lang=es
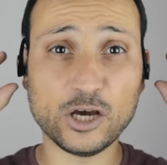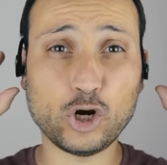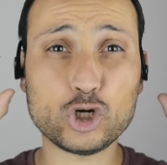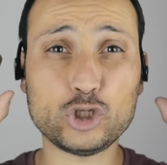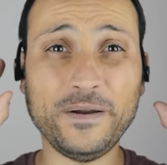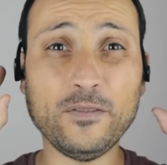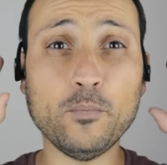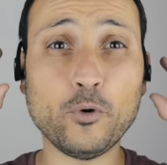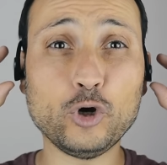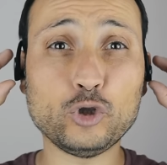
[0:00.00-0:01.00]
Creo que estoy hablando
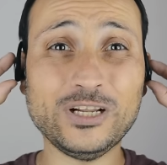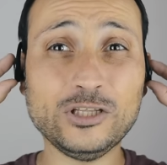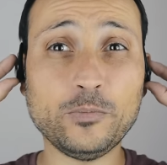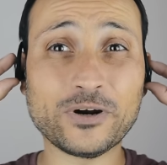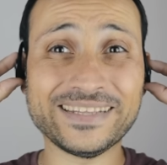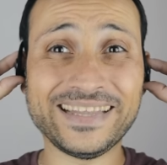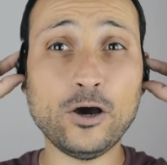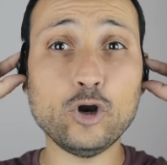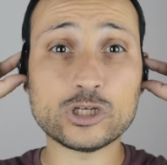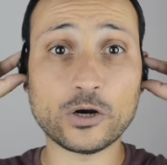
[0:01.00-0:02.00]
un poquito alto porque
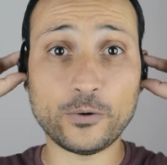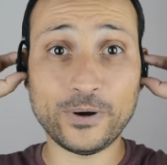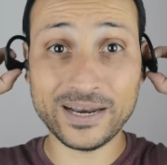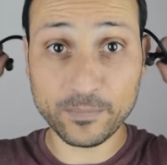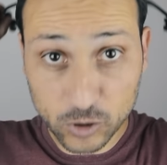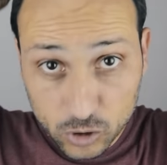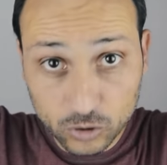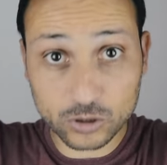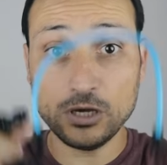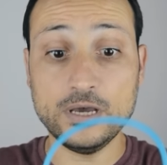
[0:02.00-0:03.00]
tengo los auriculares
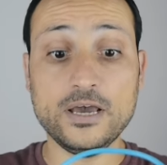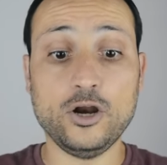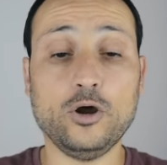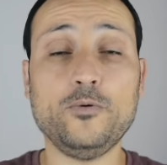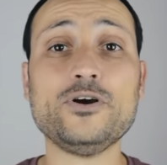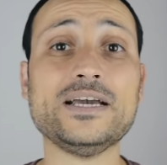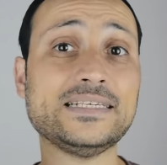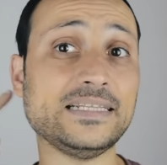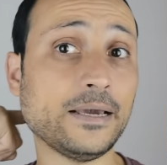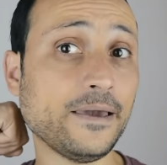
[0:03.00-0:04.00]
puestos. Lo bueno es que se te